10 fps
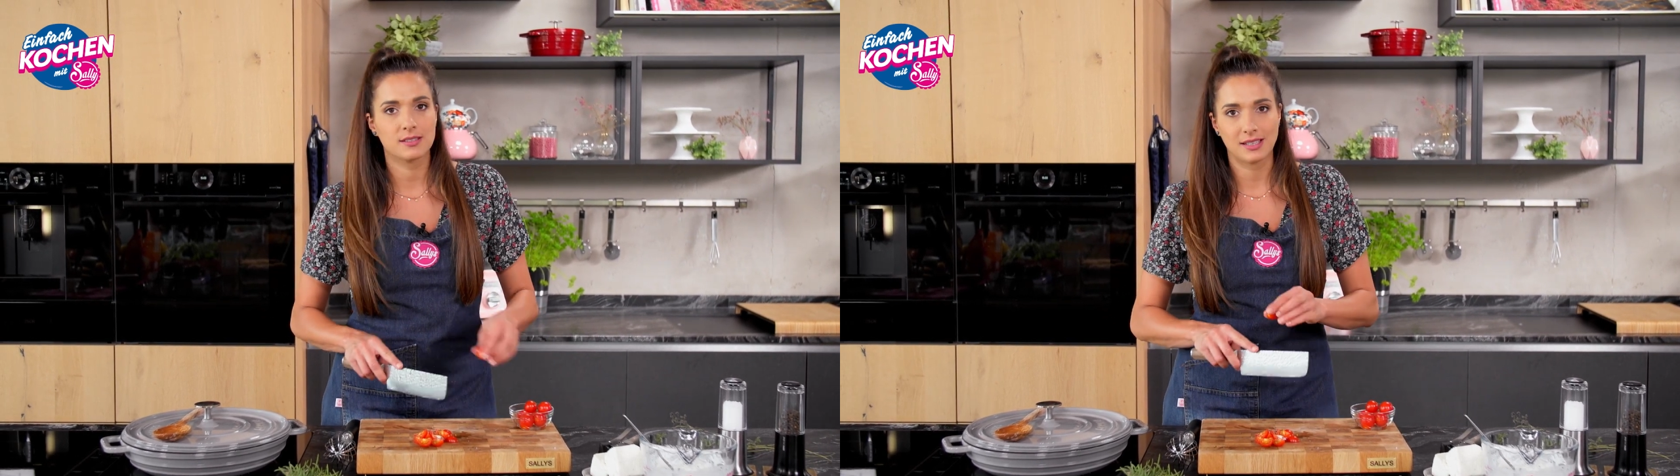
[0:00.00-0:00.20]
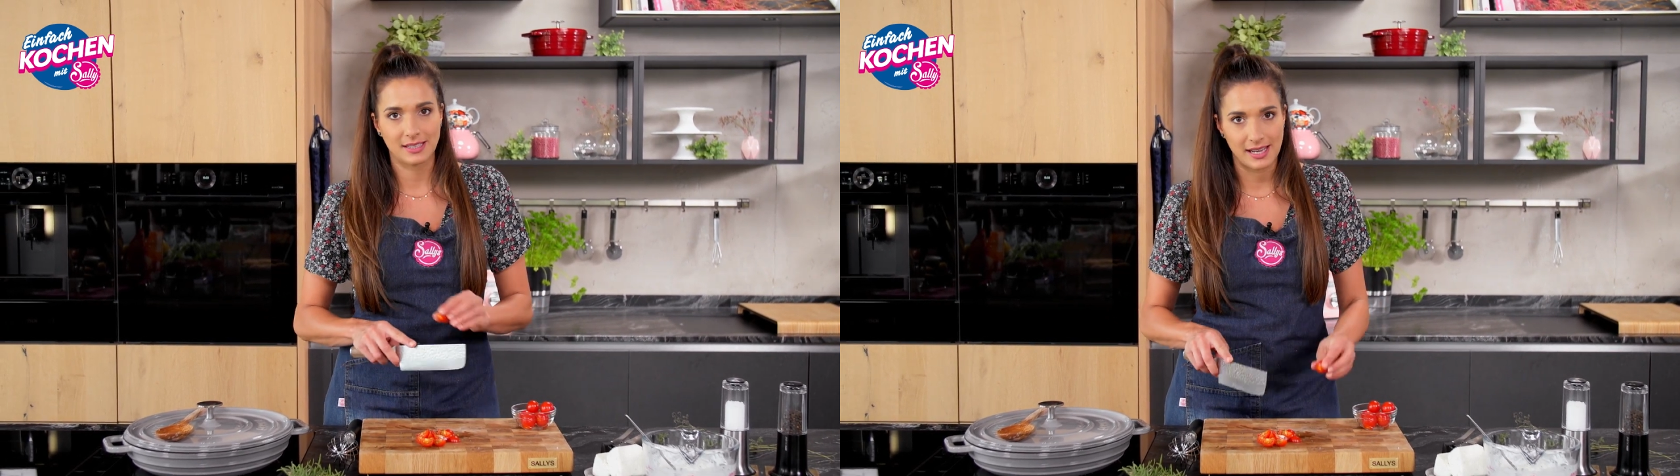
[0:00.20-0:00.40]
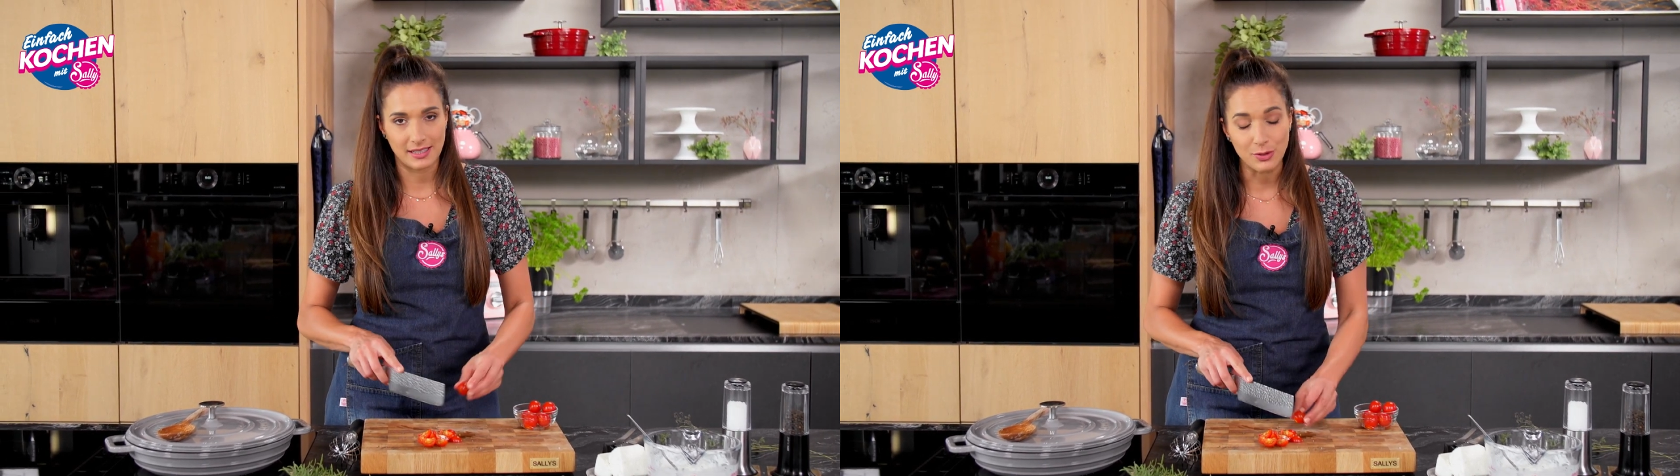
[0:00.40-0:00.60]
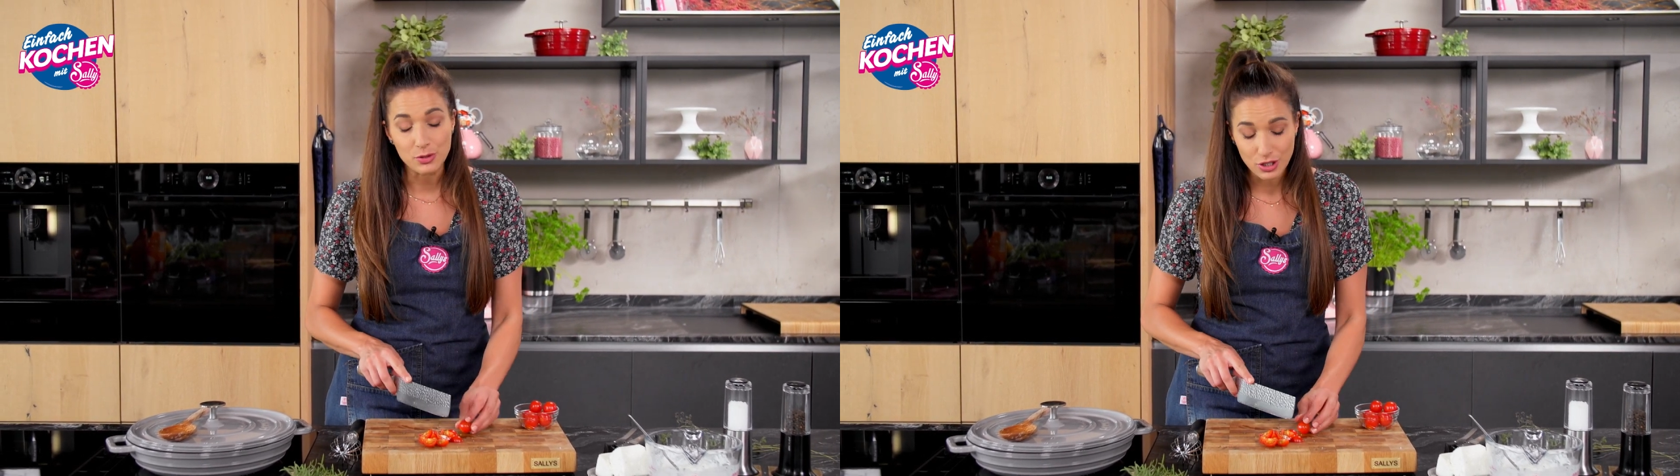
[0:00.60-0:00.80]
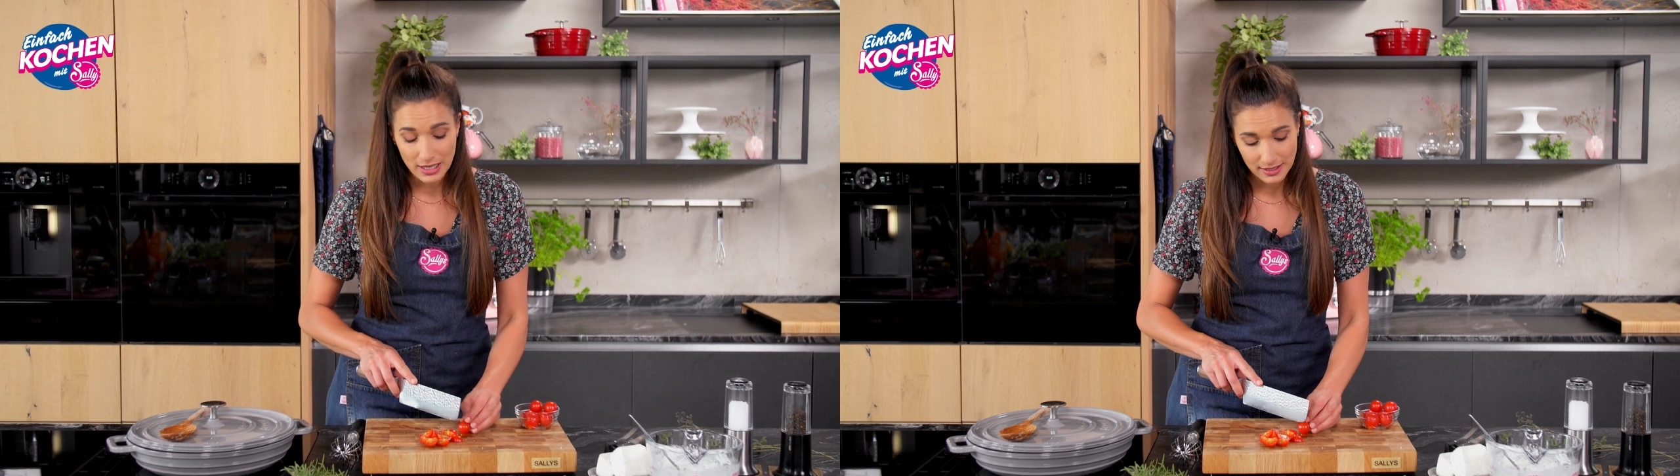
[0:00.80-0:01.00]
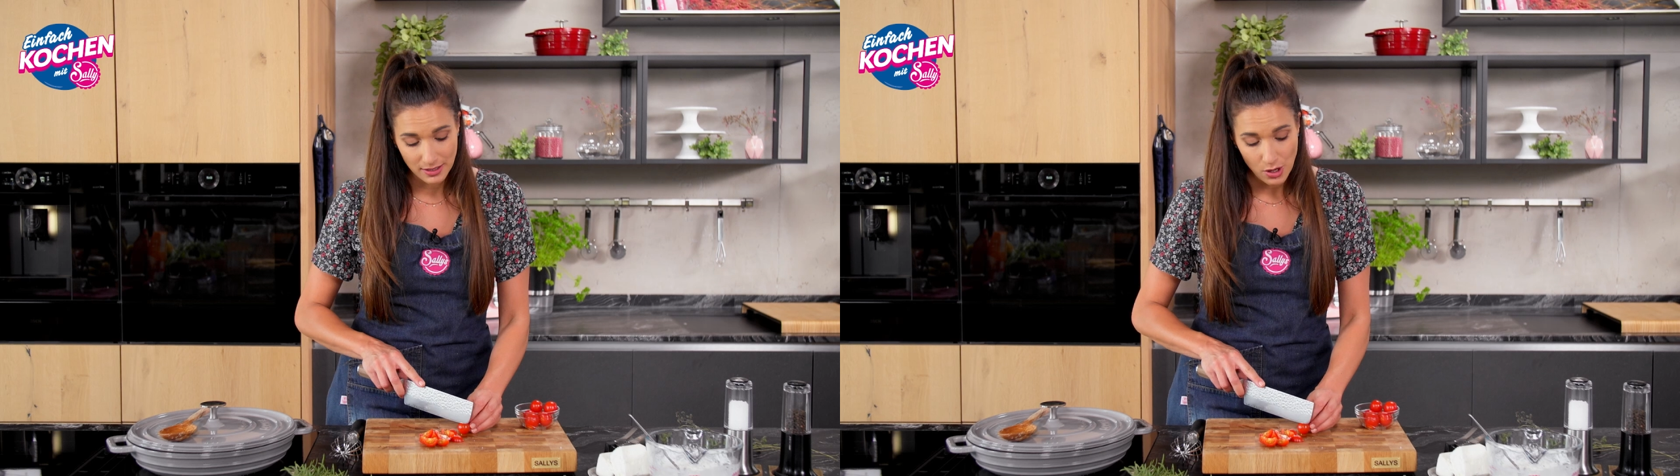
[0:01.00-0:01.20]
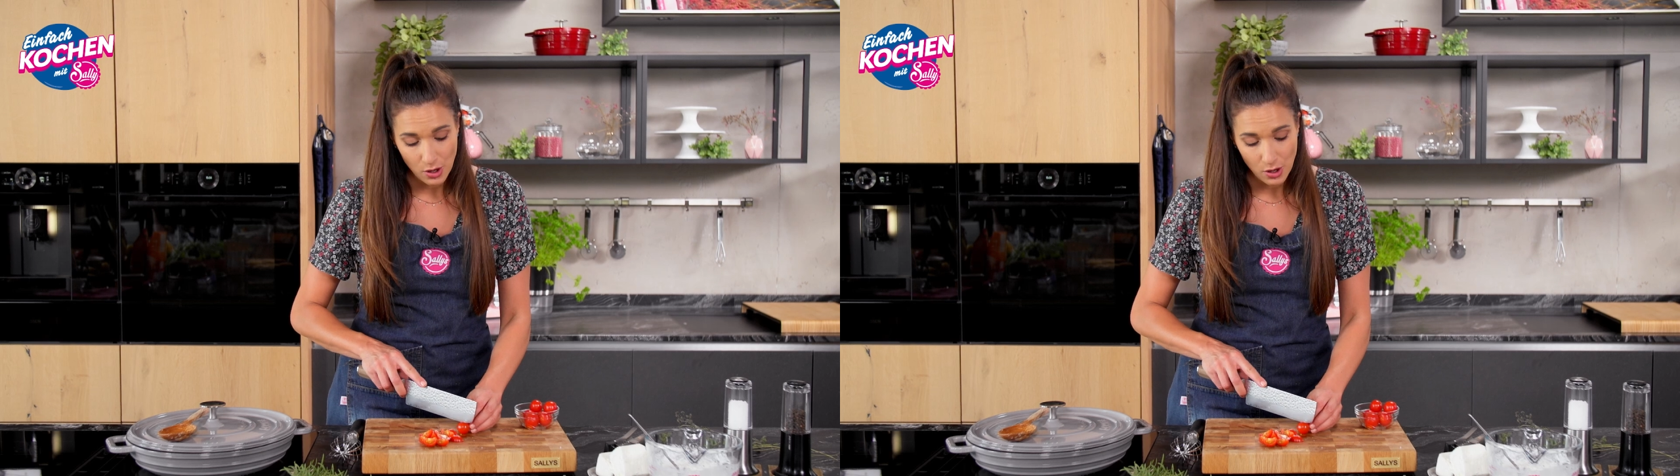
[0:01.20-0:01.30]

dann den Herd ausschalten